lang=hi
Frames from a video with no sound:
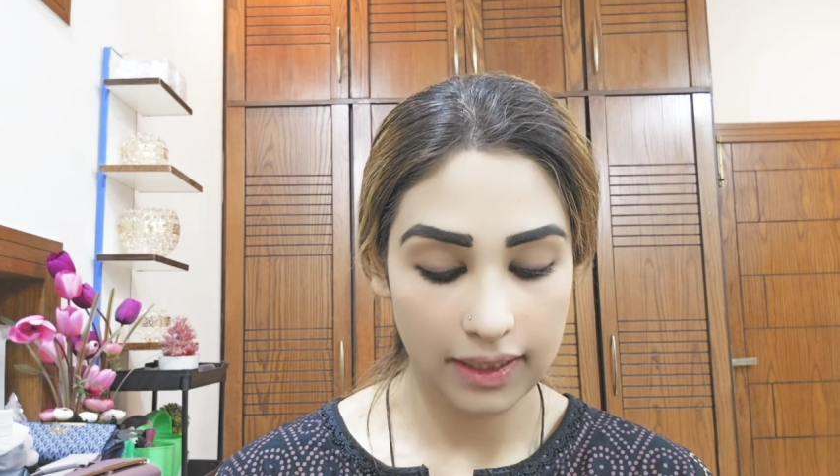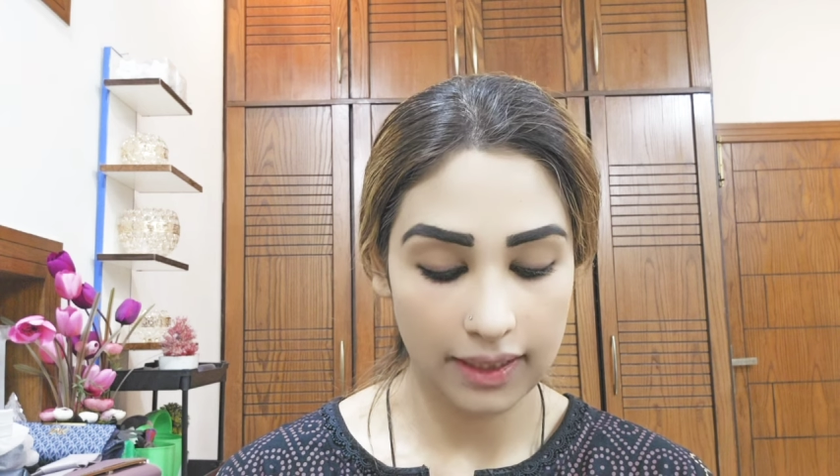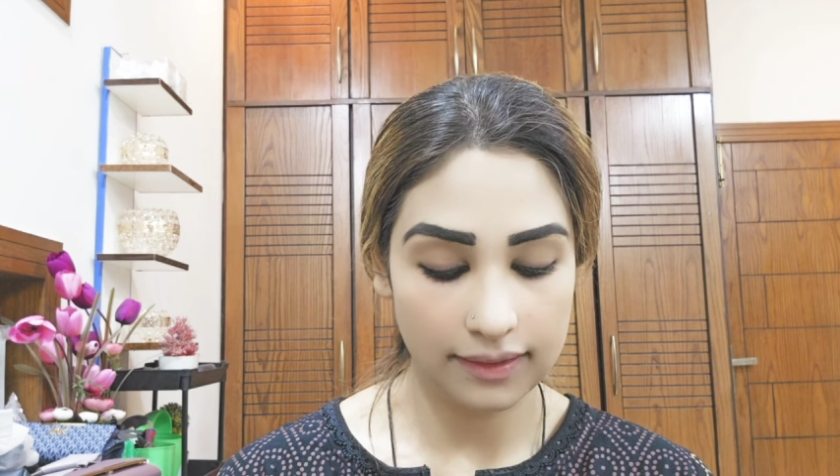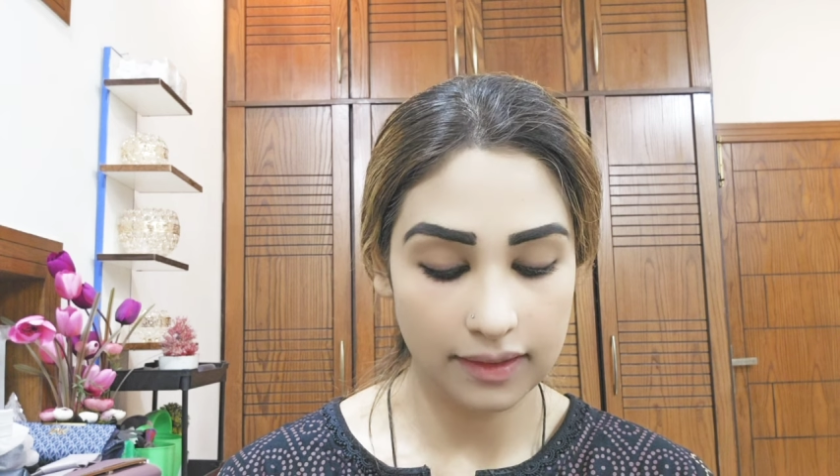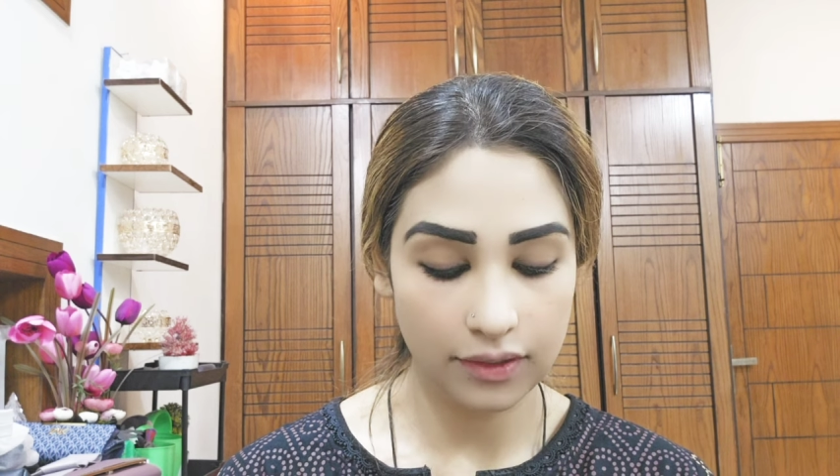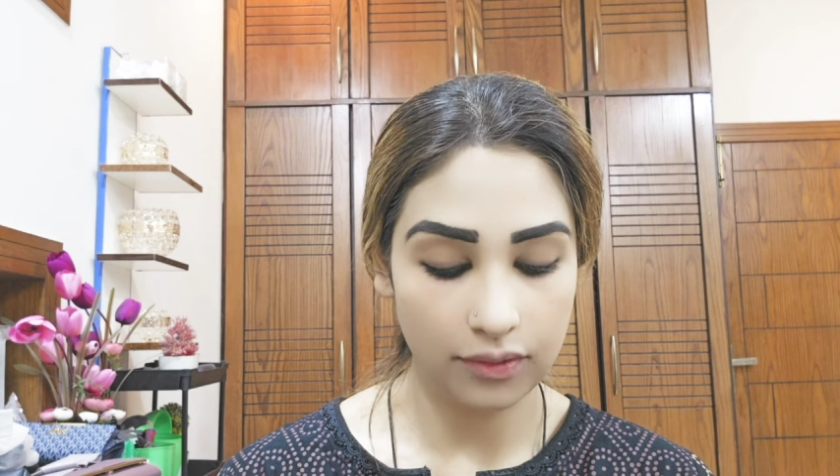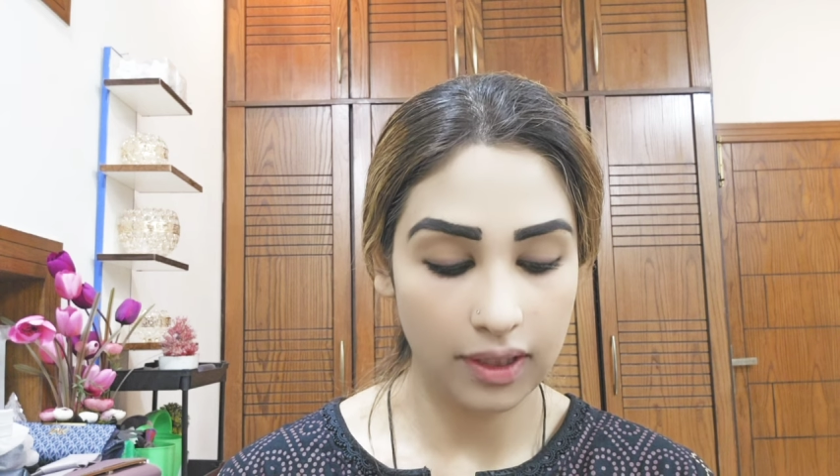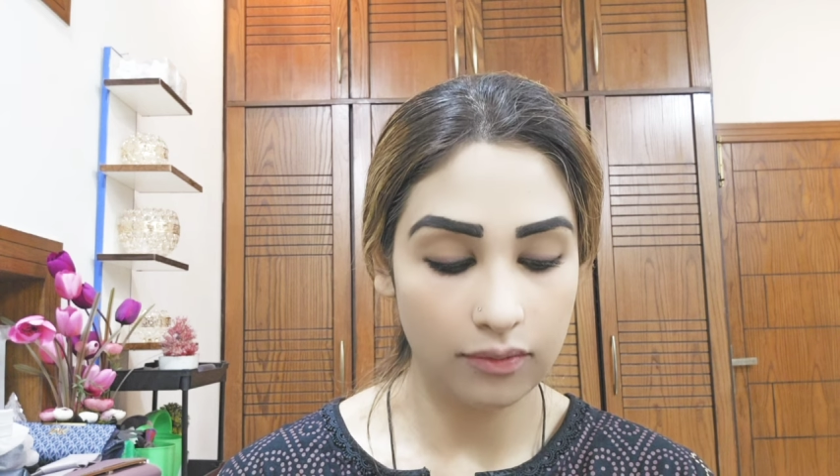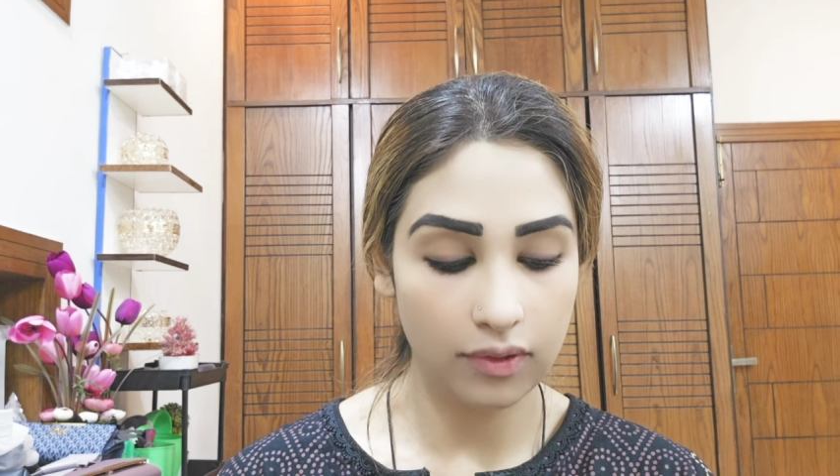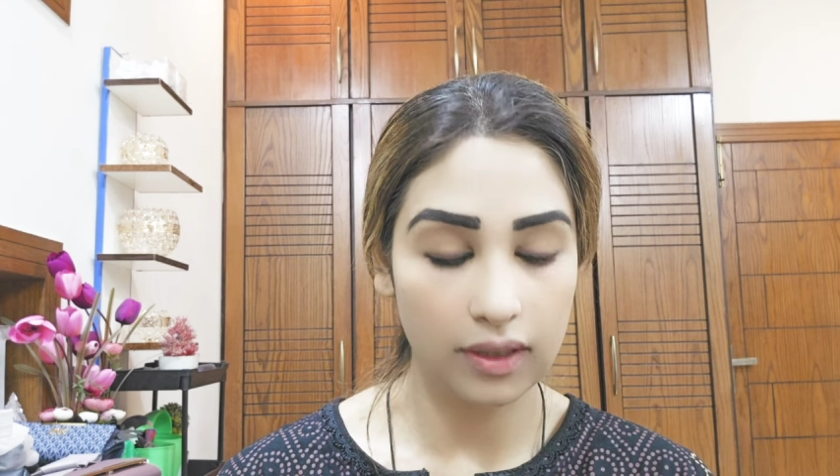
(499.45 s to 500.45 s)
कैसा जो
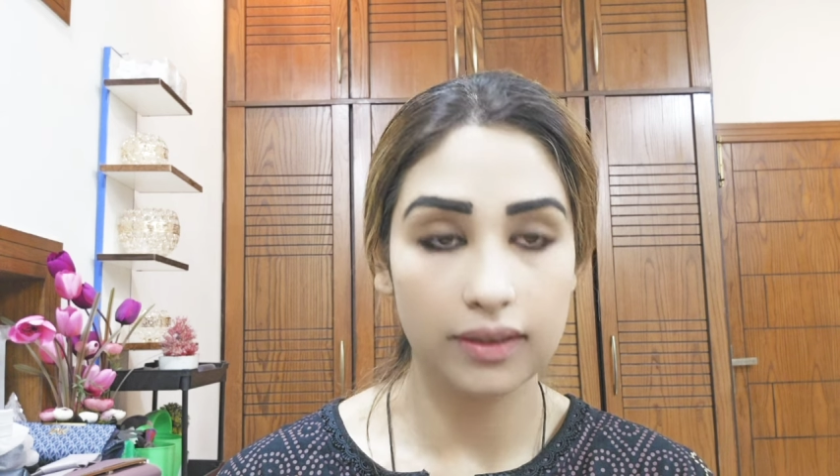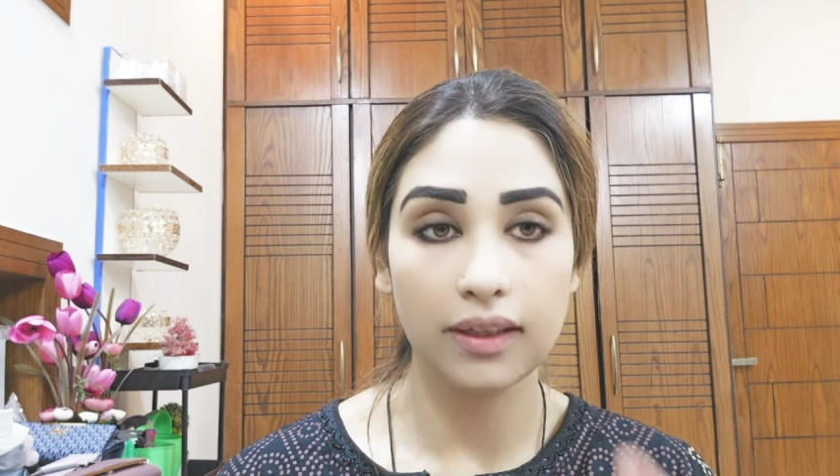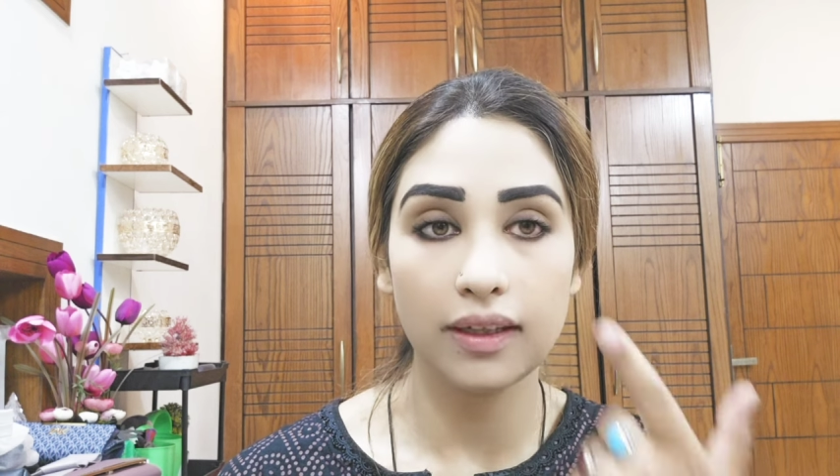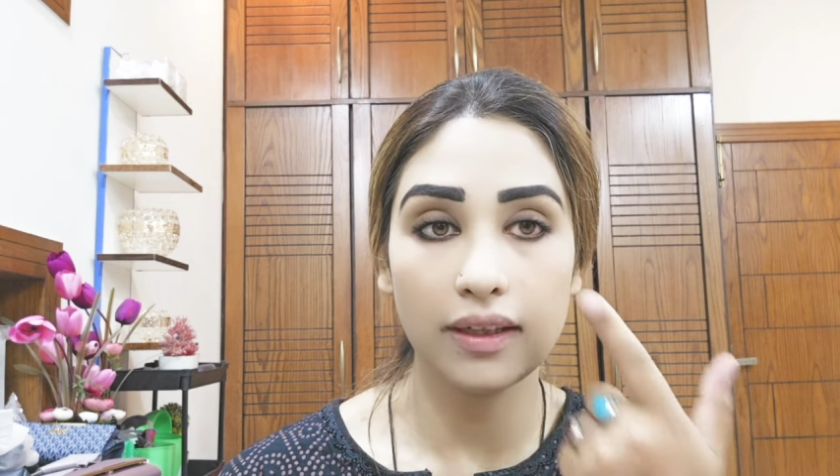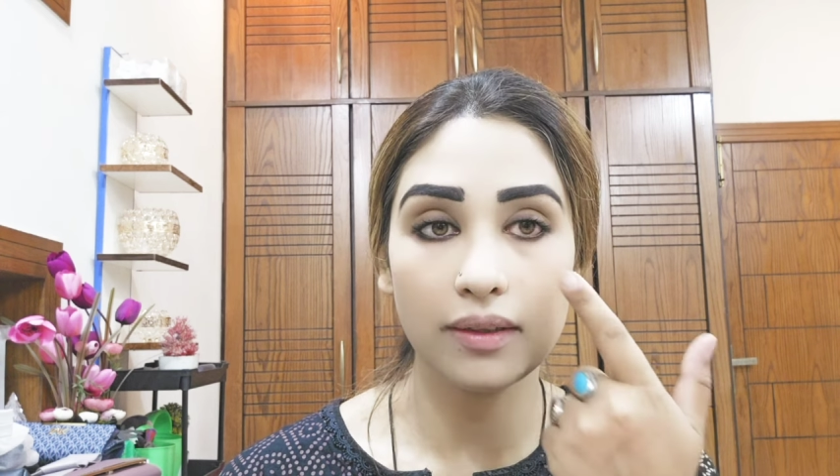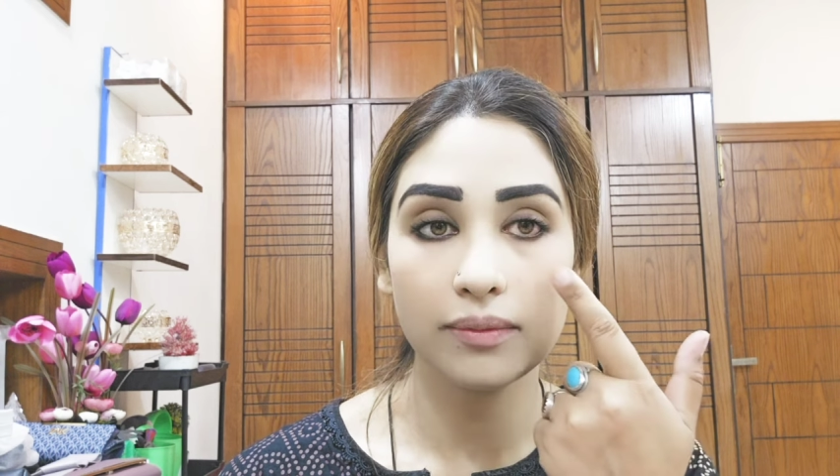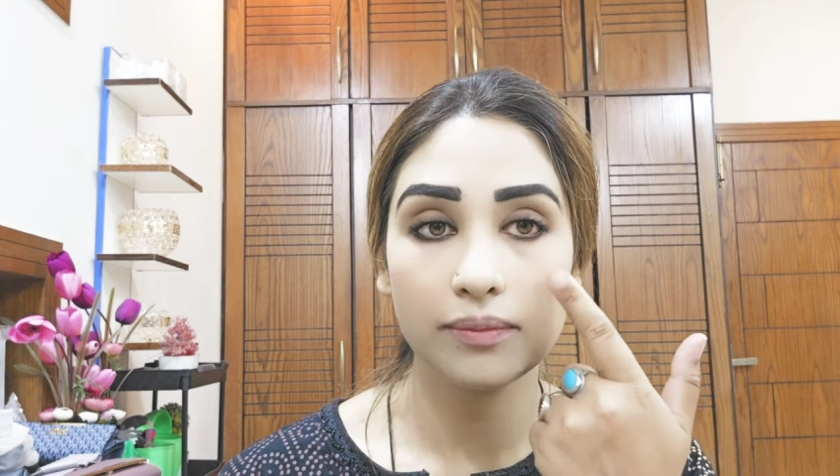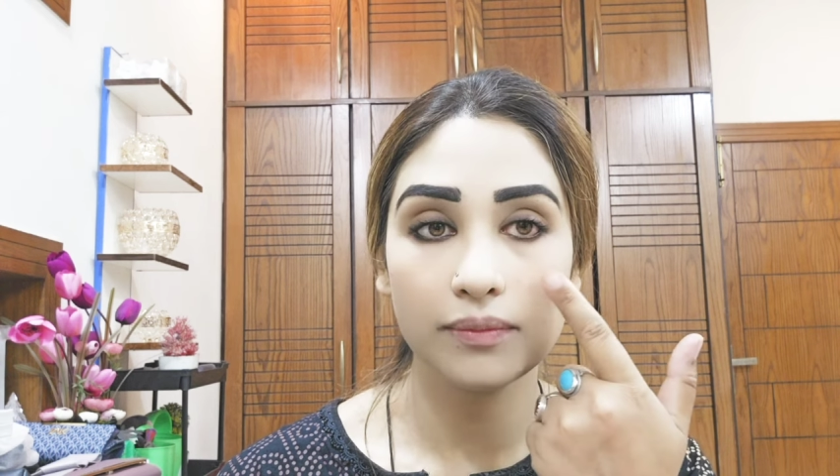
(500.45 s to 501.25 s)
है वो आता है